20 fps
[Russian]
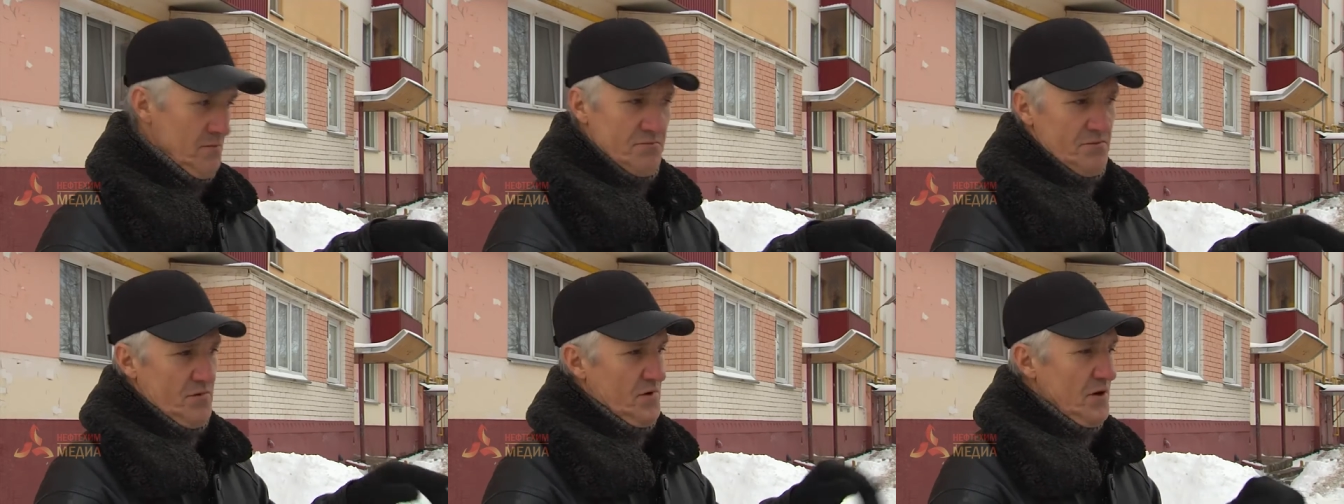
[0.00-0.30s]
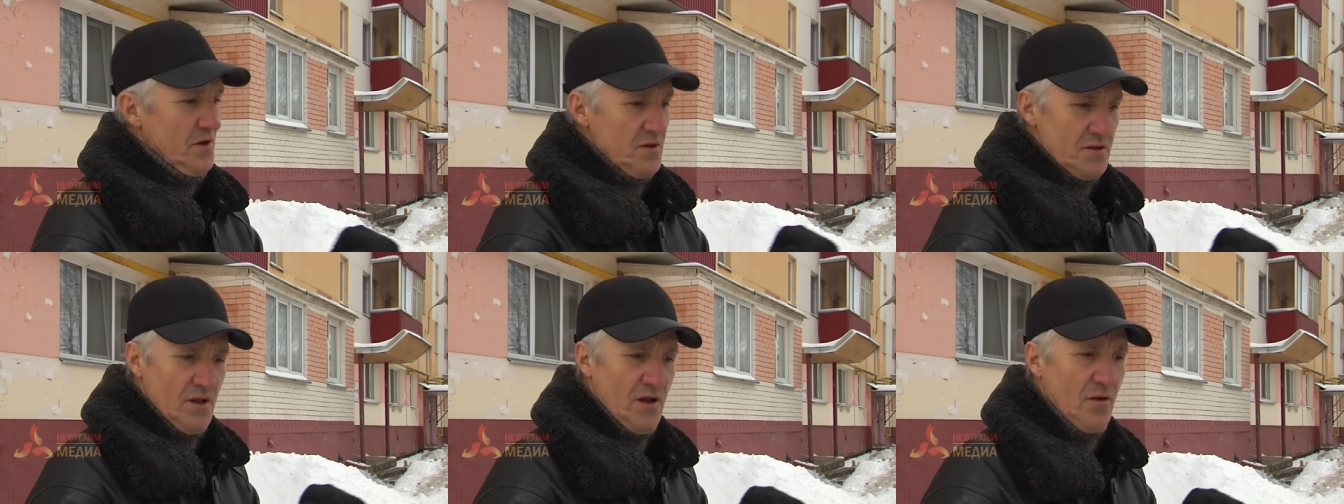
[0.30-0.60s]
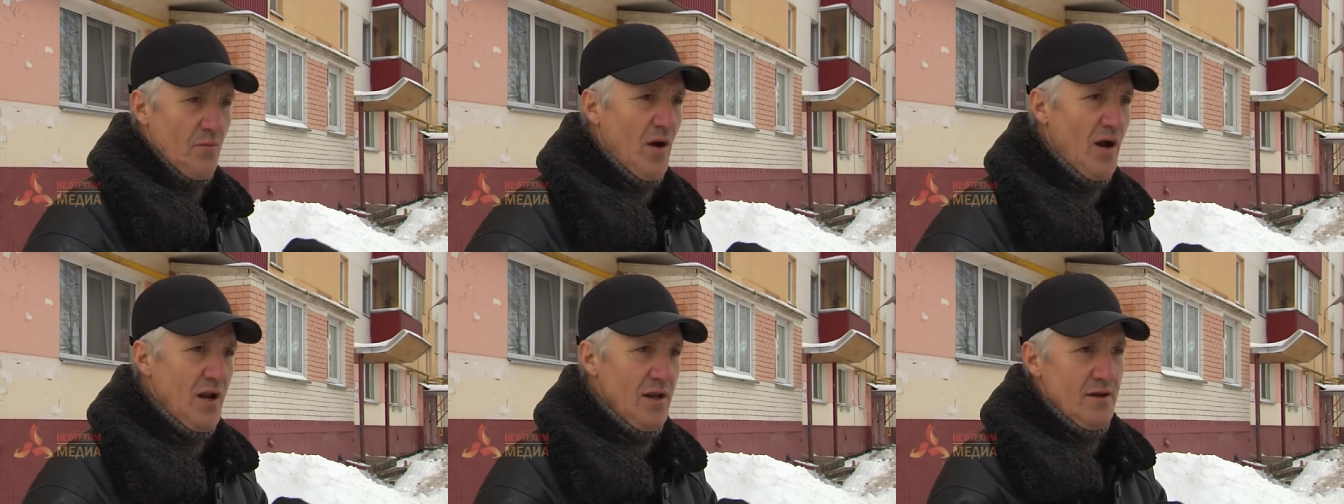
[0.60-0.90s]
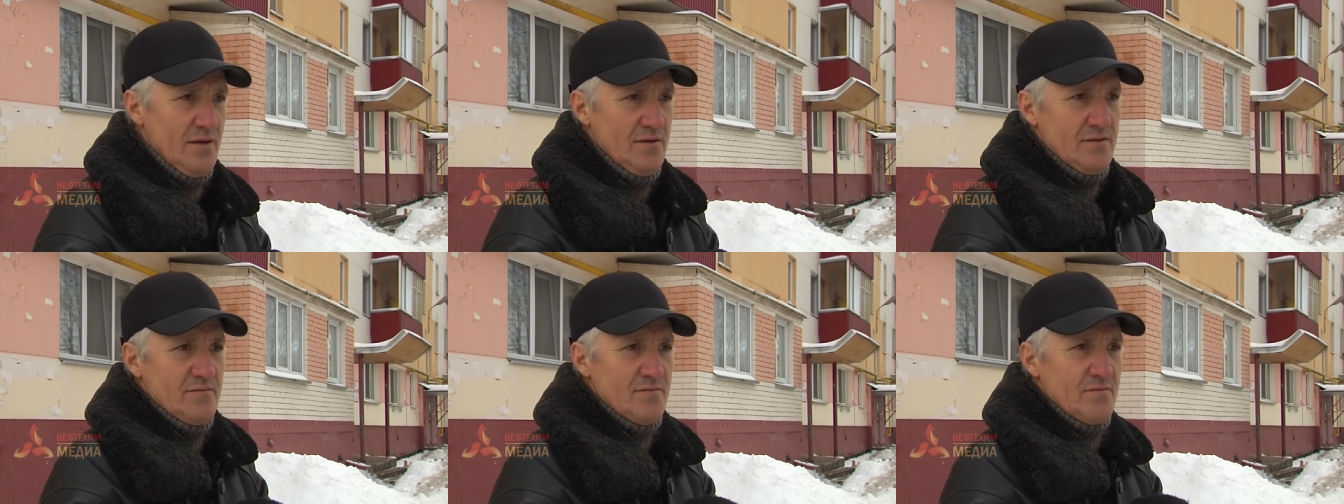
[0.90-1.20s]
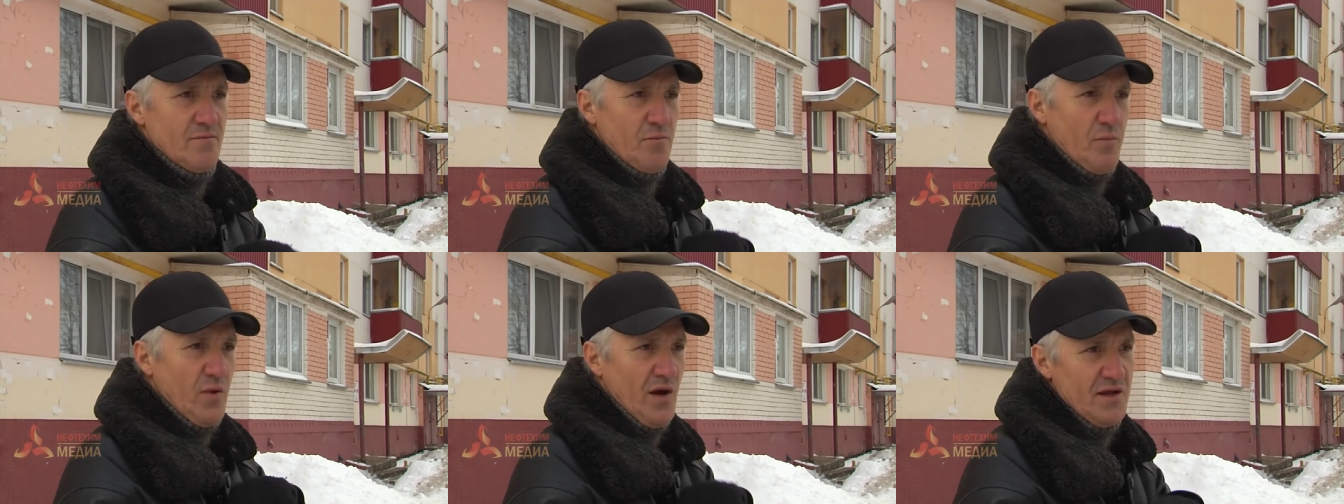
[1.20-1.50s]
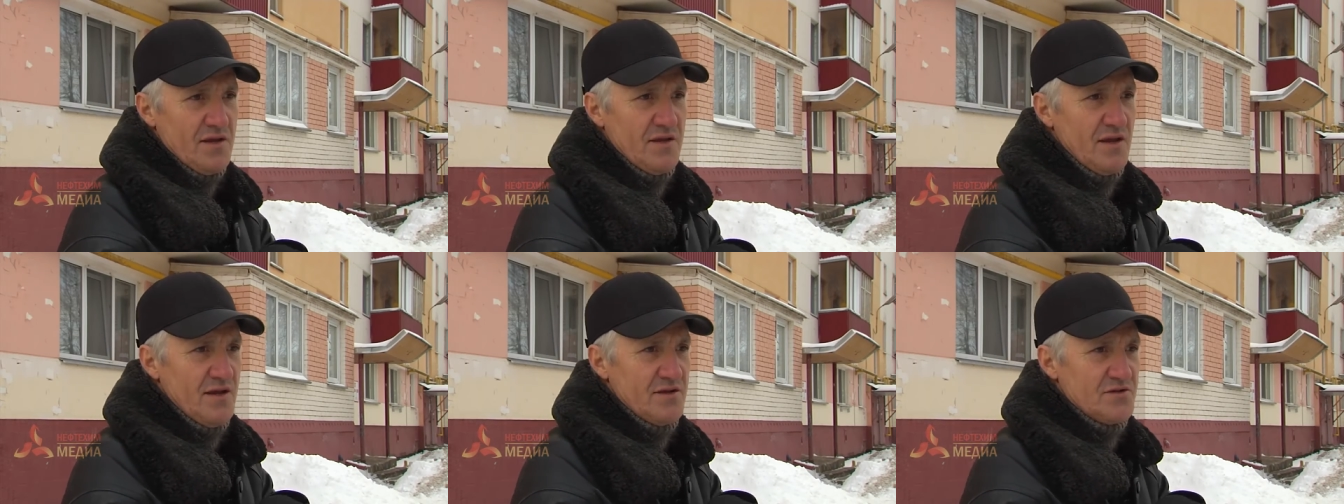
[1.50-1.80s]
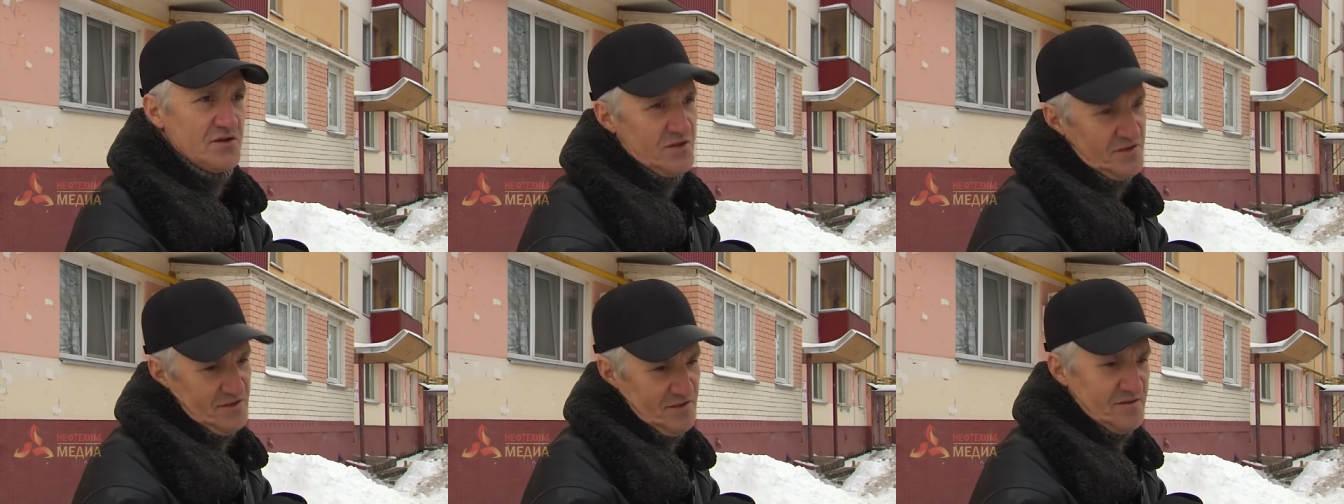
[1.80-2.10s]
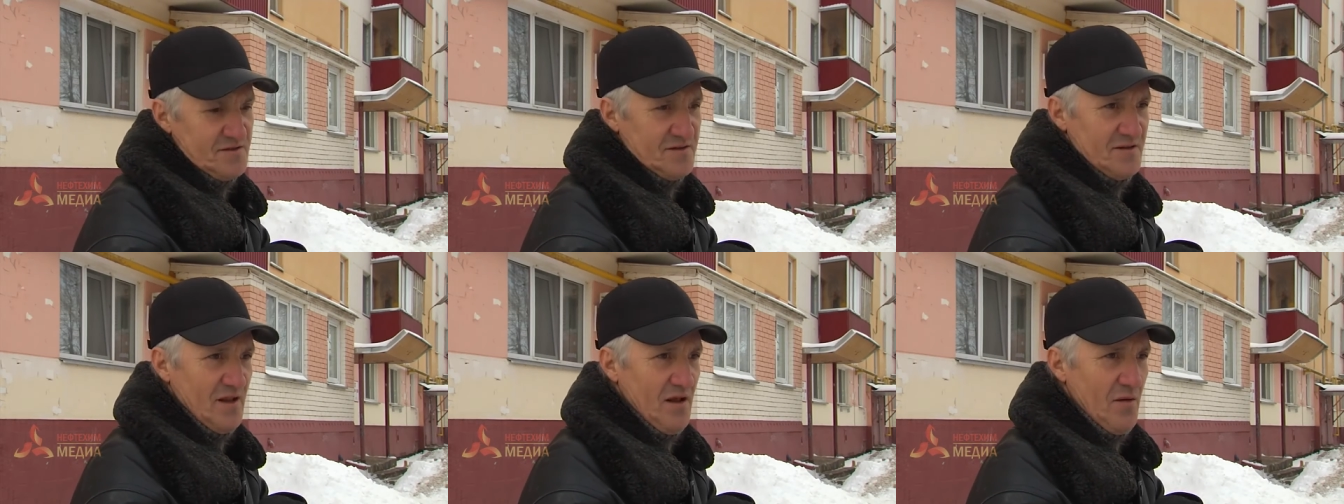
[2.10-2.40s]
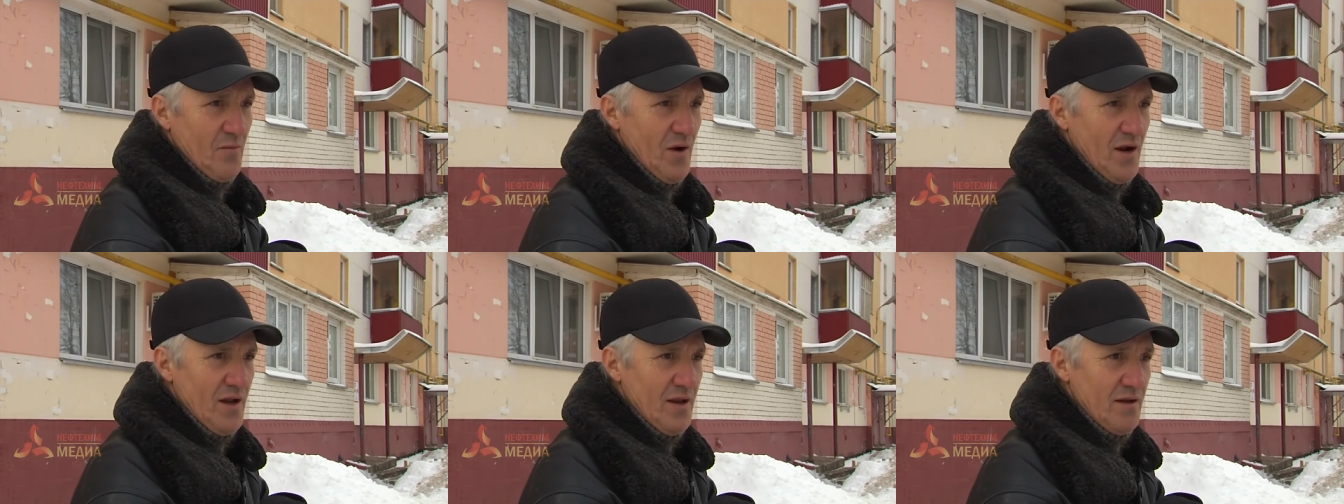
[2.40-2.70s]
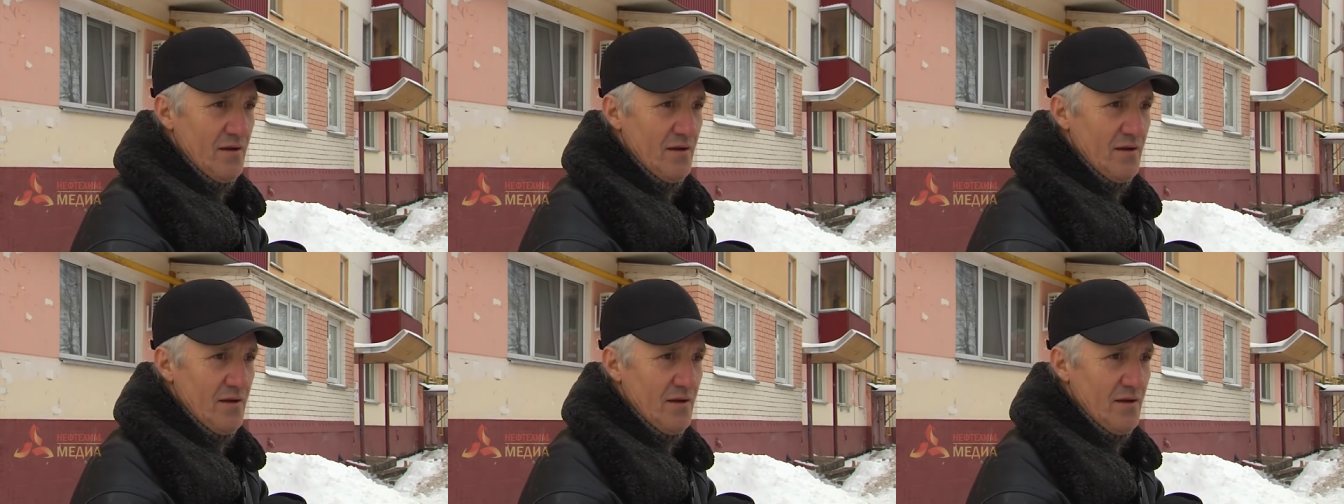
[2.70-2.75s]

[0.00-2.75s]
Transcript: Нет, нормально. По идее, чистится нормально.